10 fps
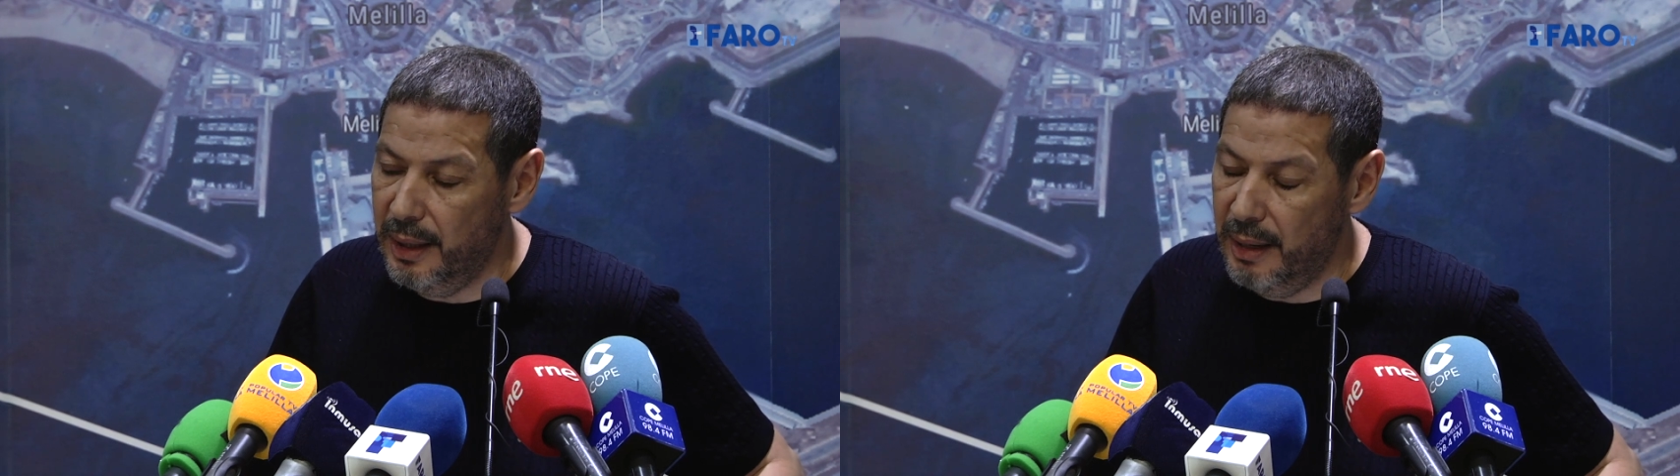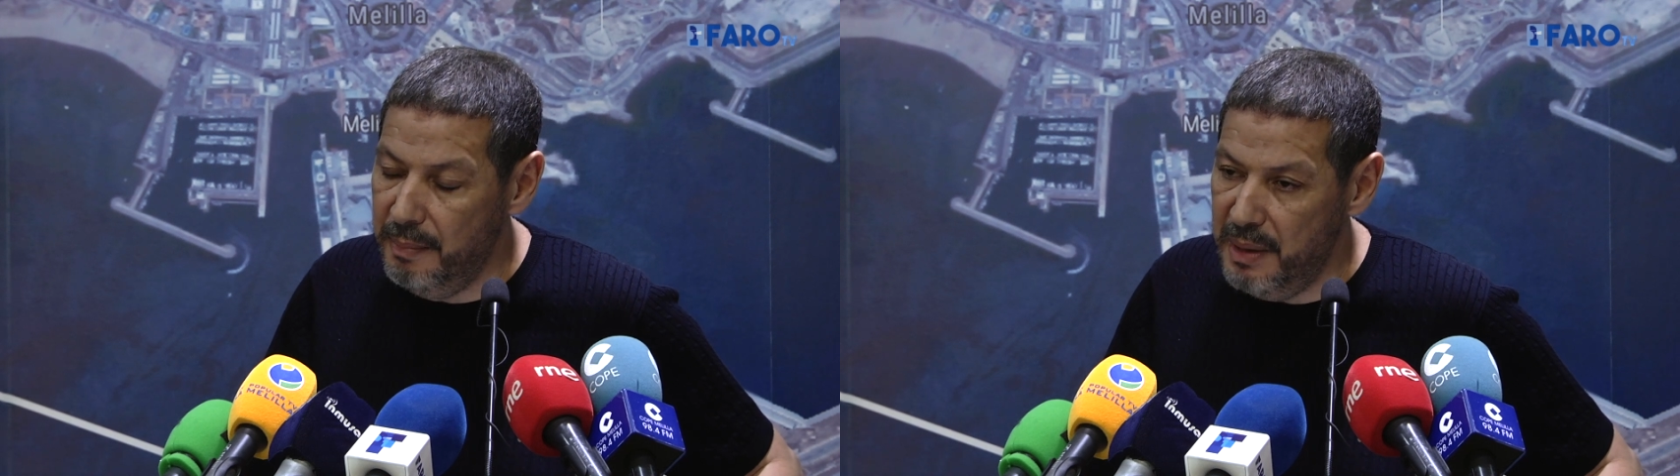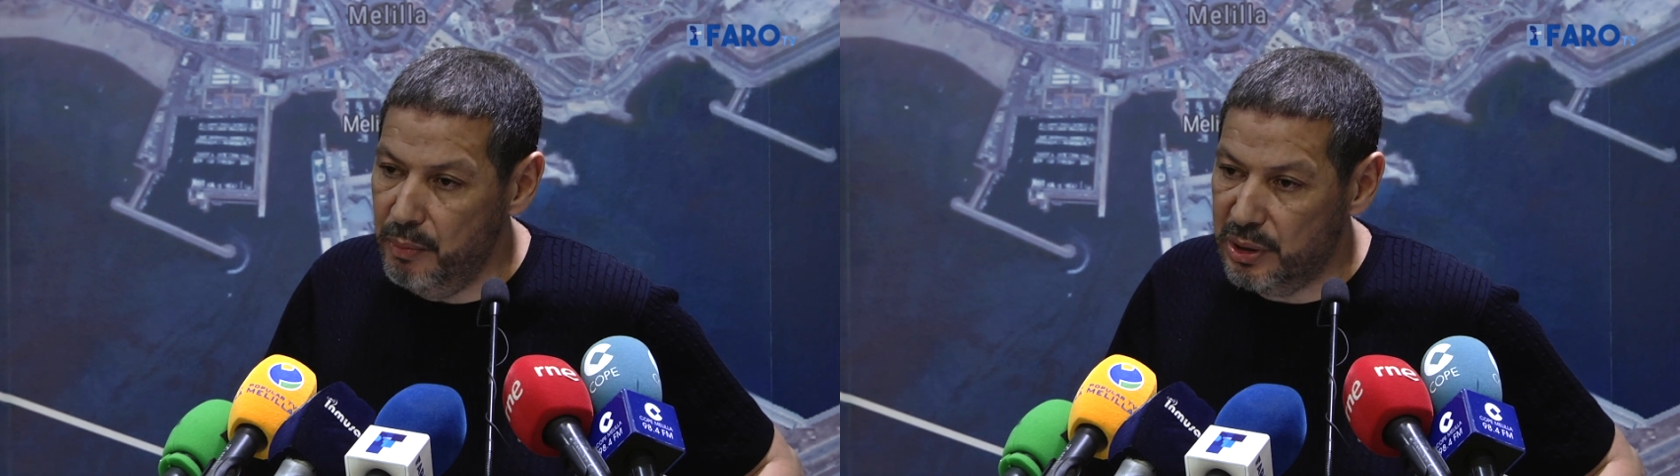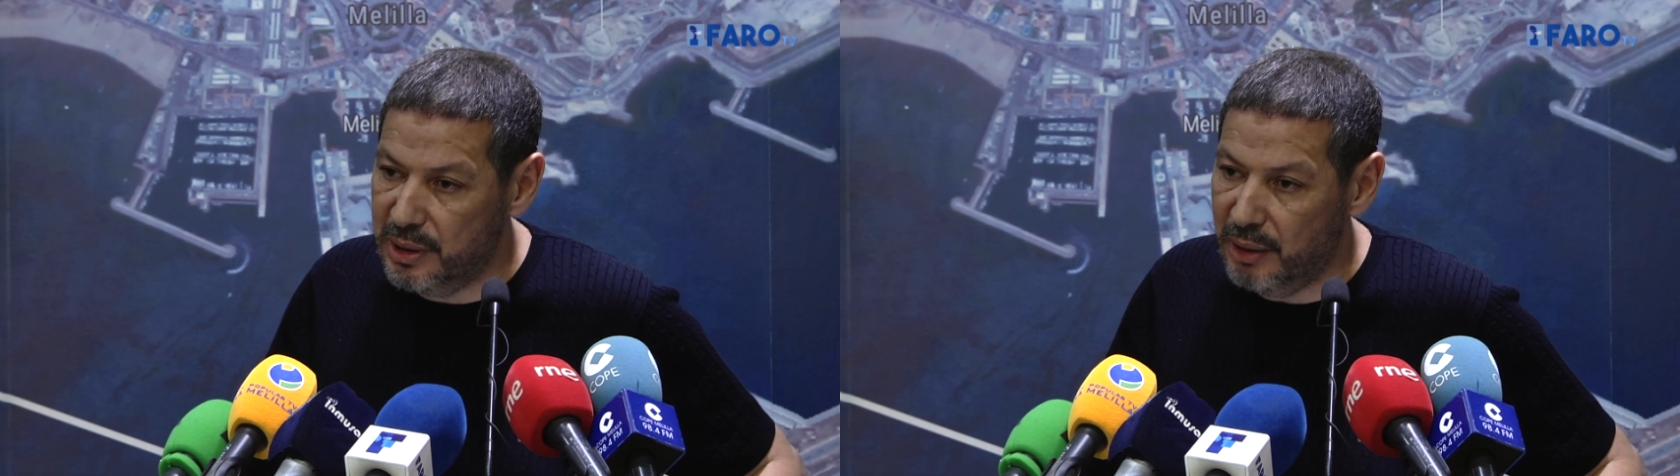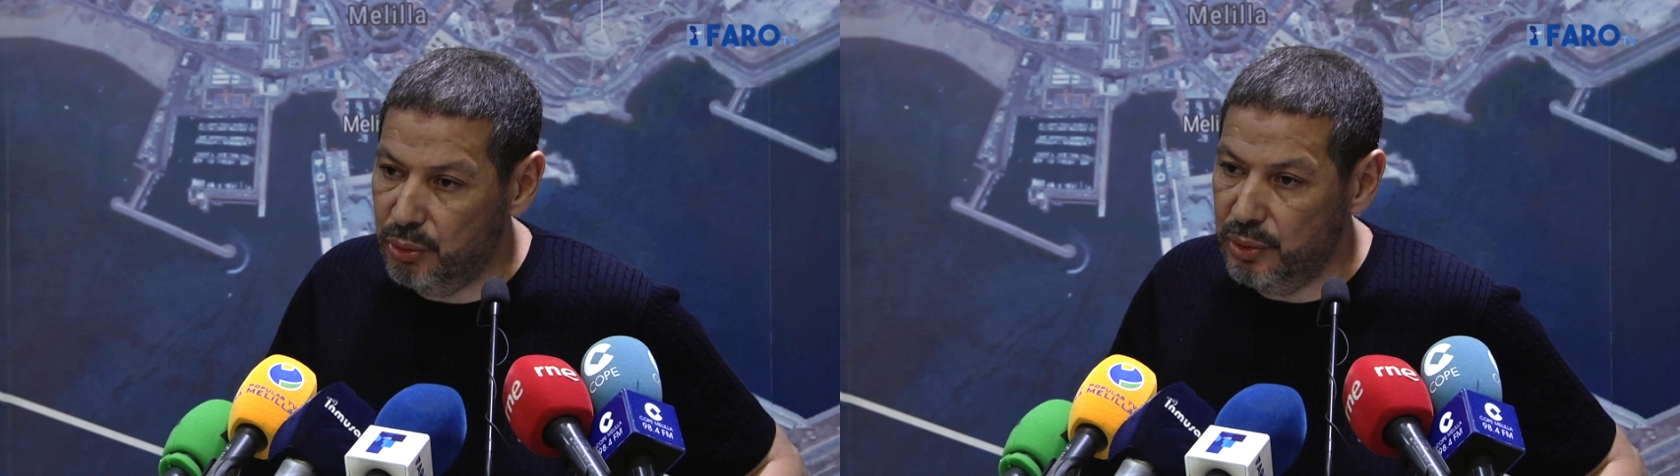el mismo
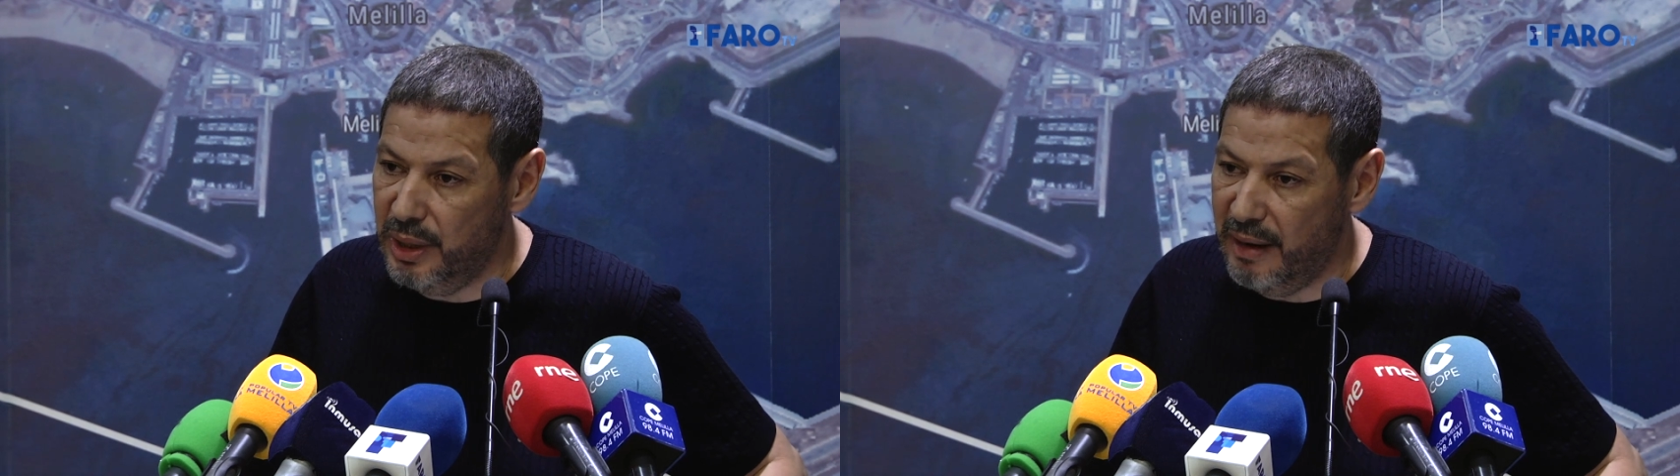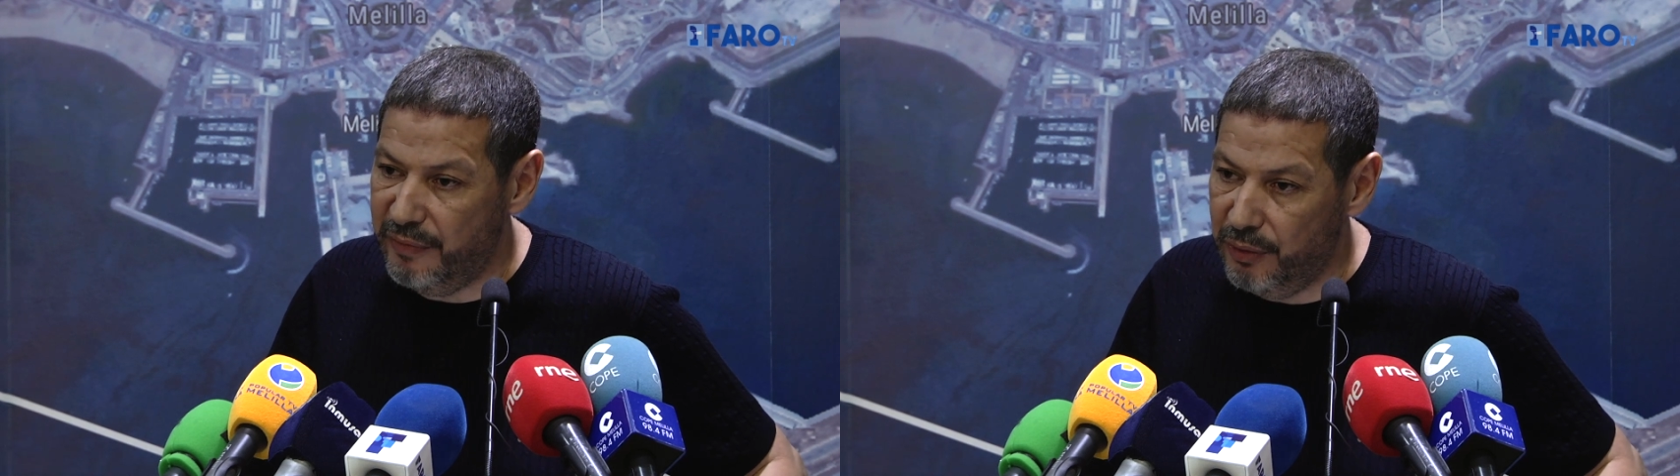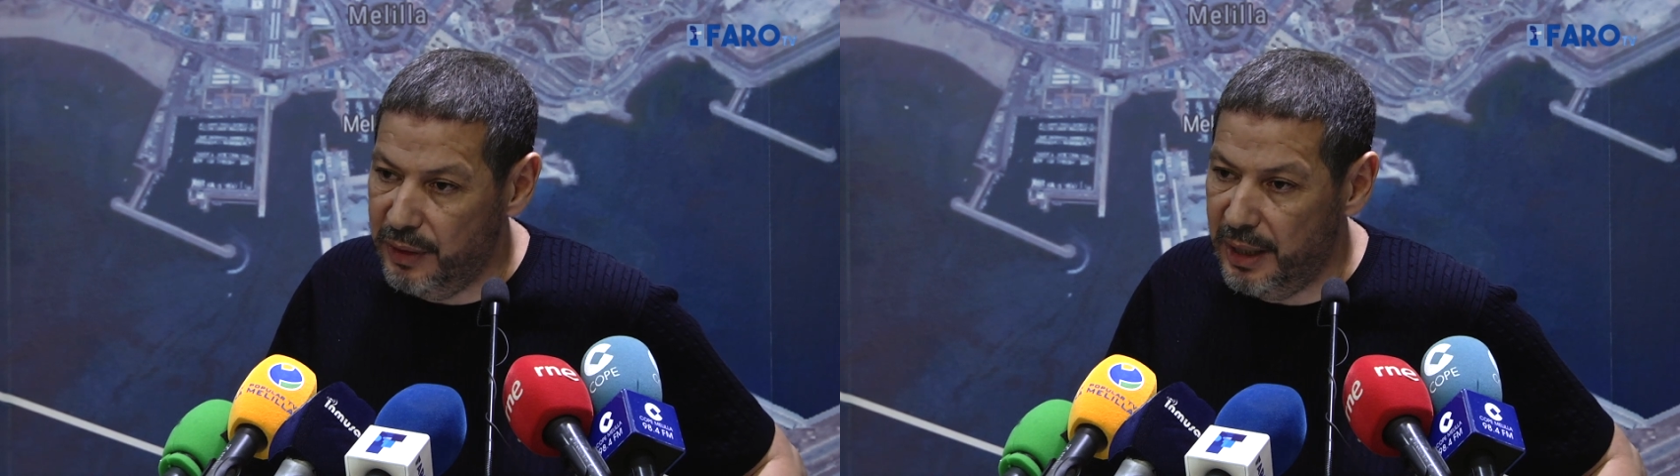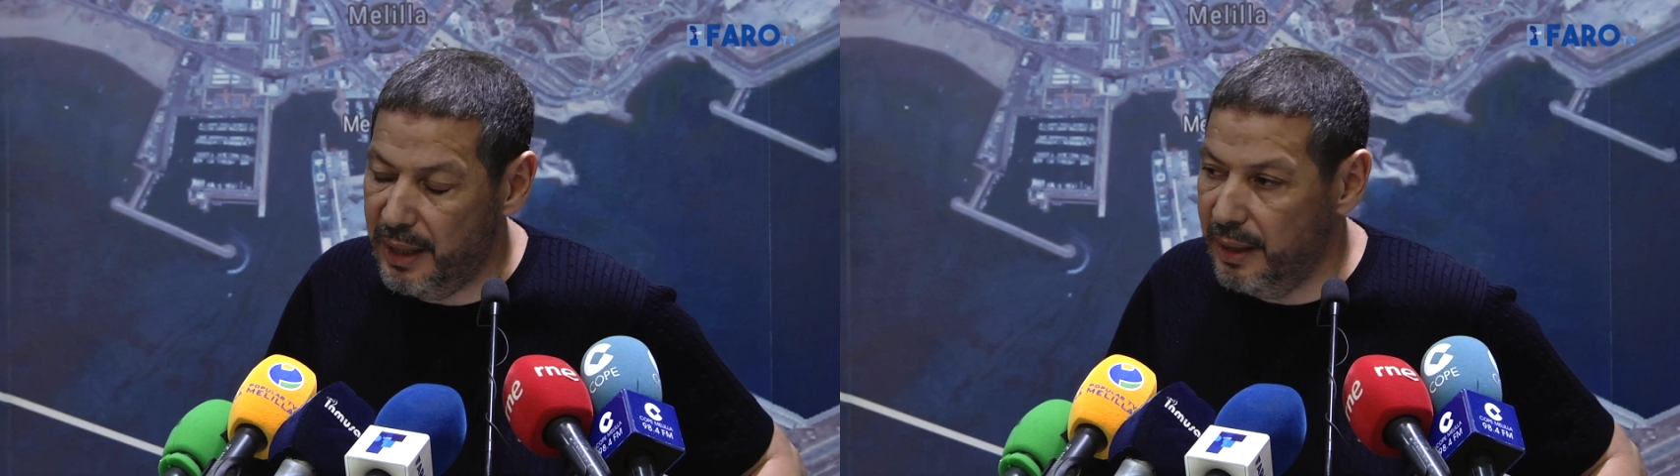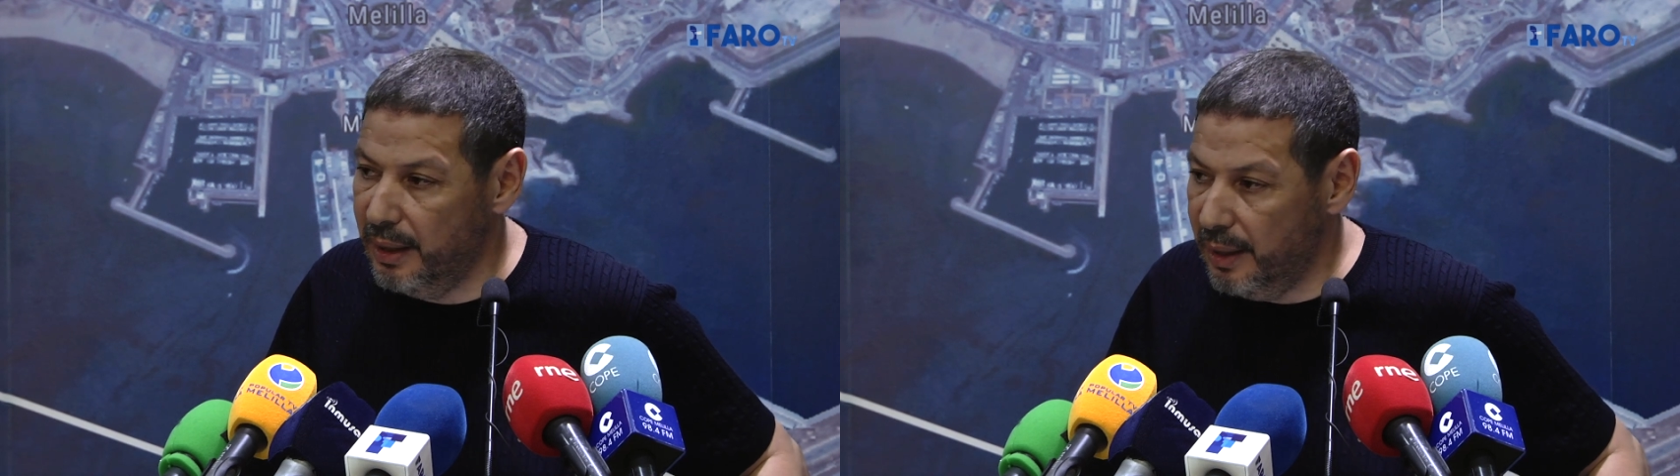estatus de la frontera